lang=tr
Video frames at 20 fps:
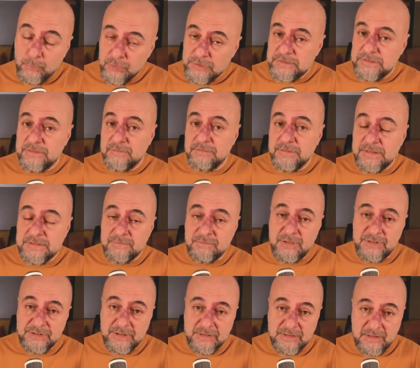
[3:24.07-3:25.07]
Bu sınavı nasıl
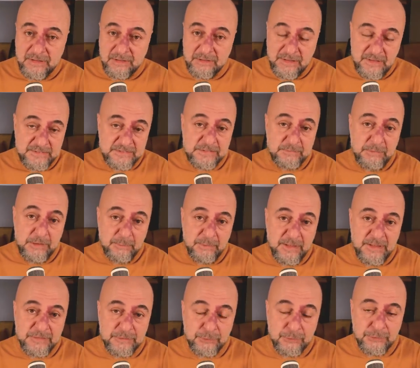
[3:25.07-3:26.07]
vereceklerini kestirmek
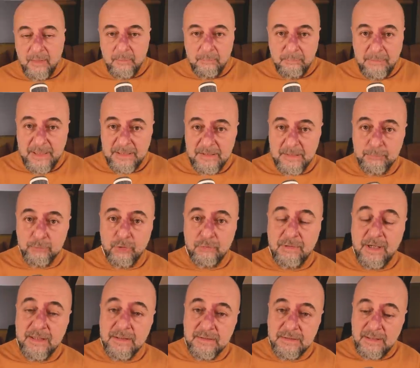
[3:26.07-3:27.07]
biraz zor. Ben kripto
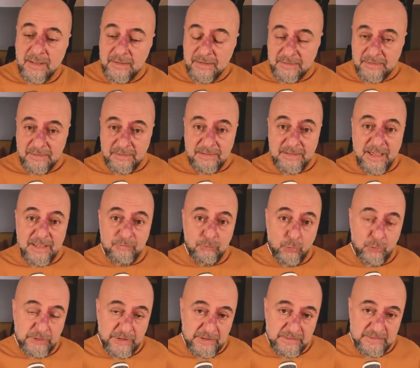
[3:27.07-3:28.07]
varlıklardaki
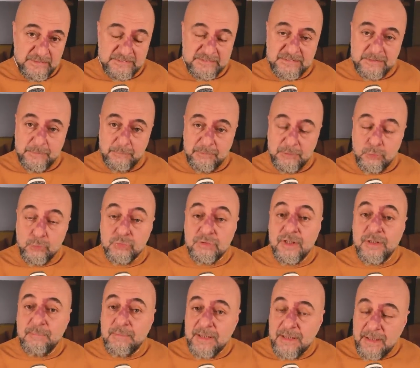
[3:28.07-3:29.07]
network etkisi gibi,
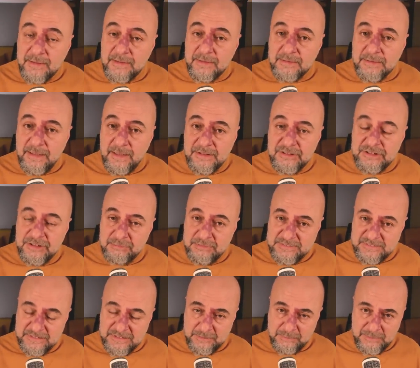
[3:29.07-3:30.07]
kullanım alanlarının
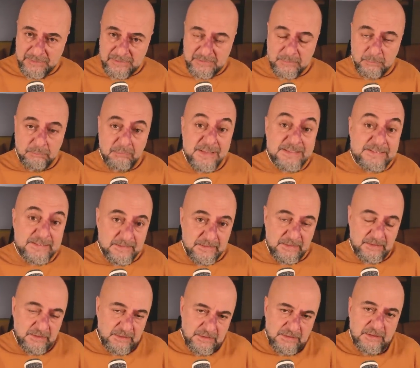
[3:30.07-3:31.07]
genişlemesi gibi
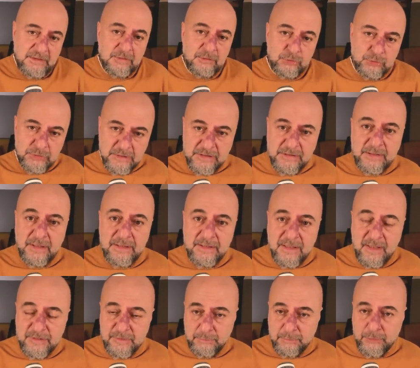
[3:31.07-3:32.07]
meselelerin ki ne kadar
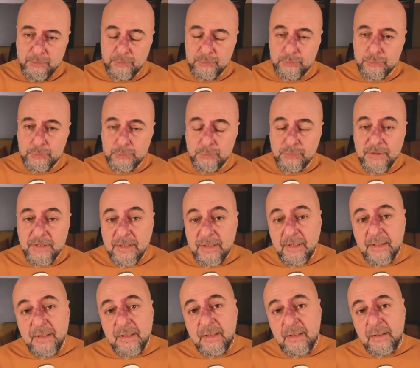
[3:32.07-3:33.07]
inandım biliyorsunuz
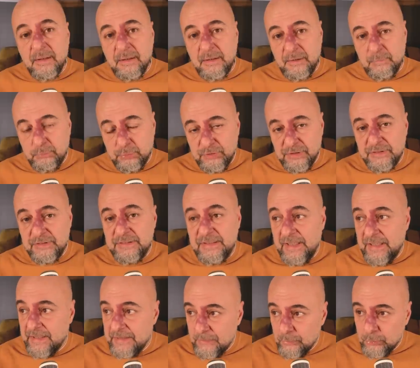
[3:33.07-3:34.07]
bunlara. E, bunların
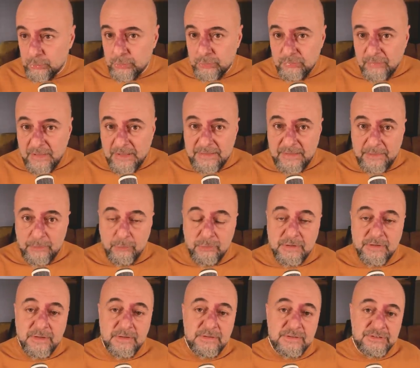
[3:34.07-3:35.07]
değerini uzun vadede
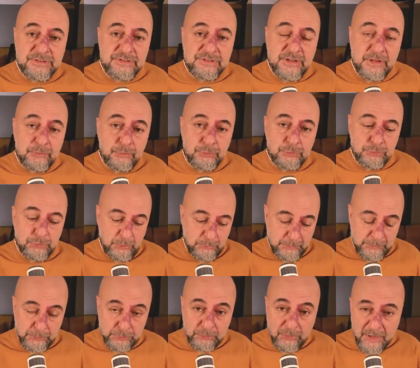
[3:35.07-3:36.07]
yukarıya taşıyacağını
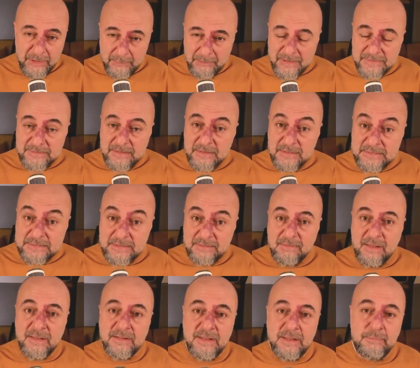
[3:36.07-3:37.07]
düşünüyorum. Ama şu anda biraz daha kısa
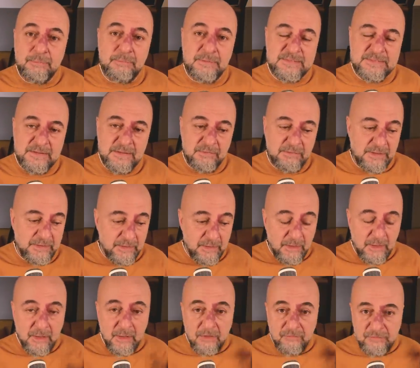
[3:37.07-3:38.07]
vadeli bir mesele var.
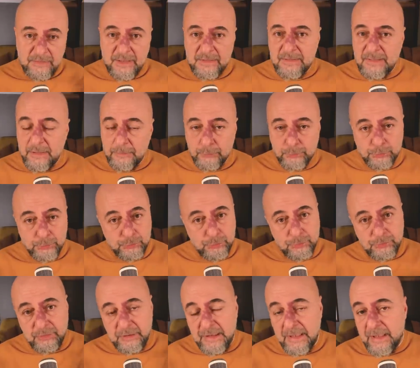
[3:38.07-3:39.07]
Fiyatlar
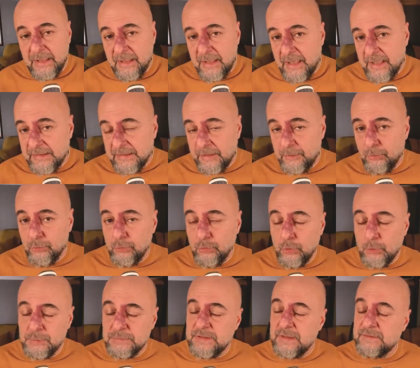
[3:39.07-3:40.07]
düştü. Eğer erken
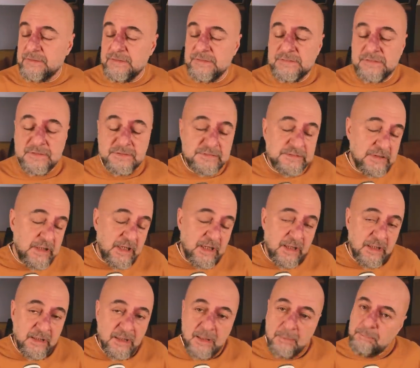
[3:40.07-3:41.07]
öngörüp sattıysanız ne
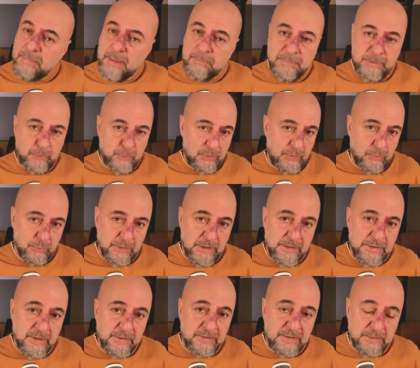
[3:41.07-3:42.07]
ala. Ben pek öyle
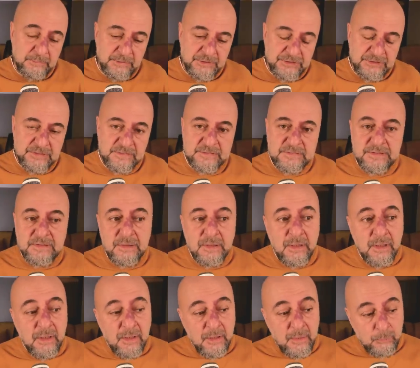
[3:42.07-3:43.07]
onlardan değilim açıkçası.
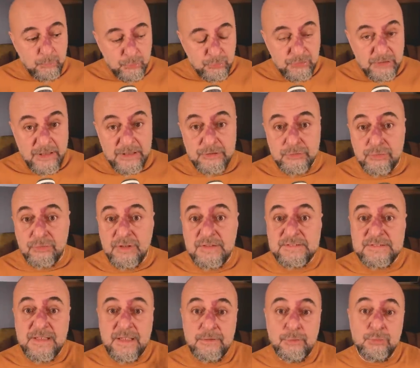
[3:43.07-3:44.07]
Bundan sonra
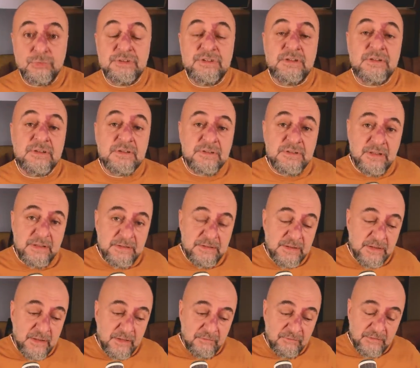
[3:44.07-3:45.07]
sert yükselir diye
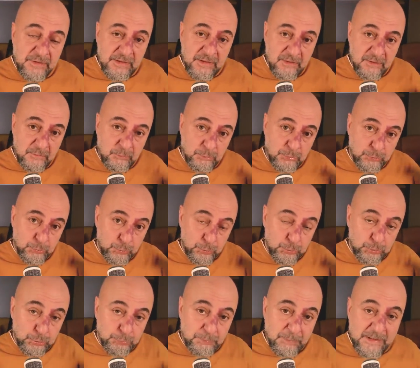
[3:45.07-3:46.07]
inanan ve bu
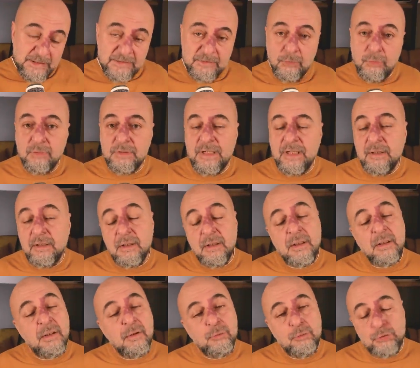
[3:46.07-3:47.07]
düşmekte olan
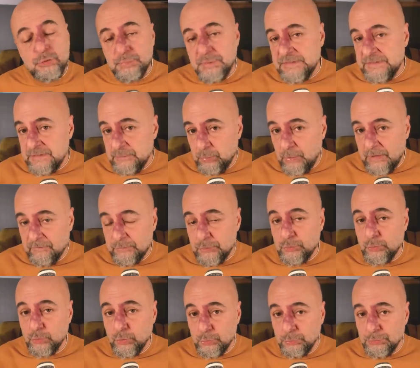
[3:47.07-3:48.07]
düşmesi bu hafta
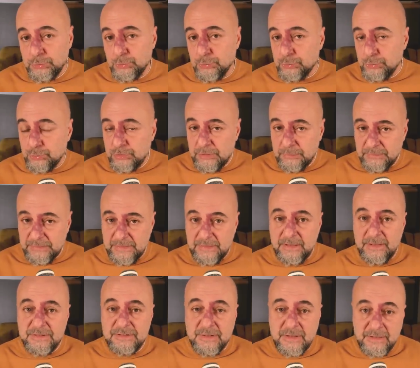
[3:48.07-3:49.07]
sonu durmuş gözüküyor ama
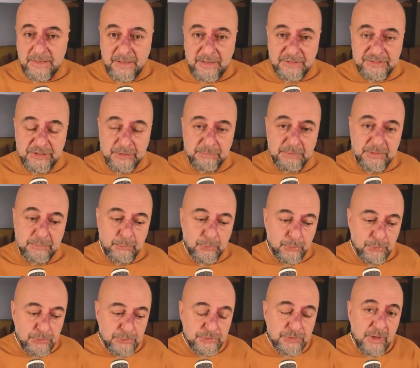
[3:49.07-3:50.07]
nereye kadar gidecek
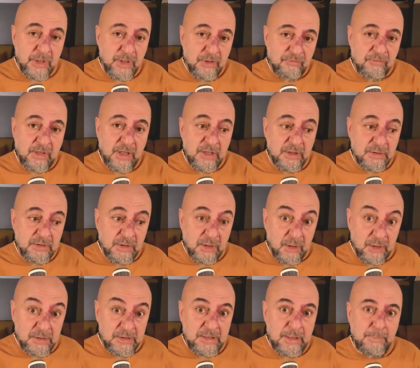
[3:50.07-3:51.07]
bilmiyoruz. Varlığı
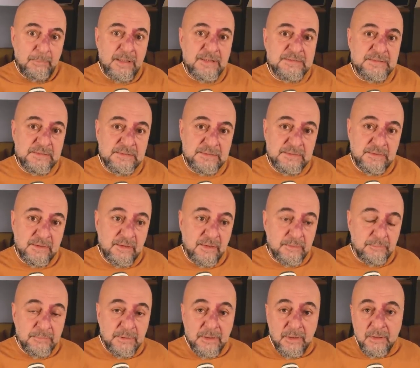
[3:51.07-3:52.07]
hadi hemen satın
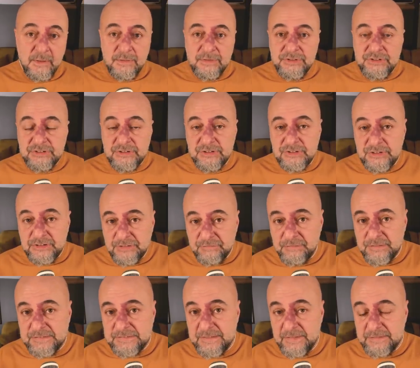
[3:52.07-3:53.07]
alalım işte şimdi
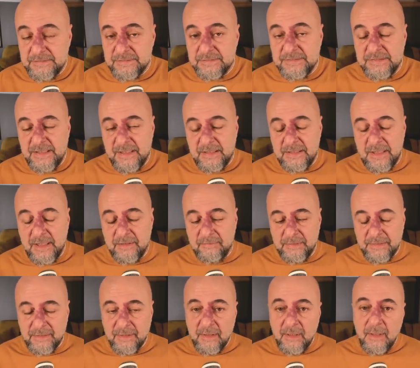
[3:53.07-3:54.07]
fırsattır diyenler
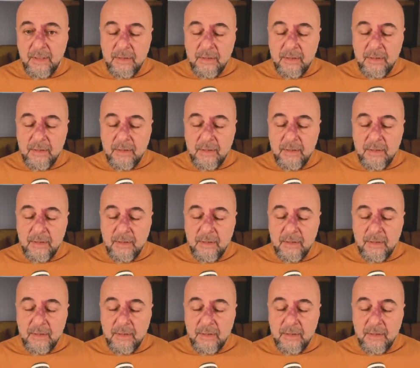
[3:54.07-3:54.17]
var.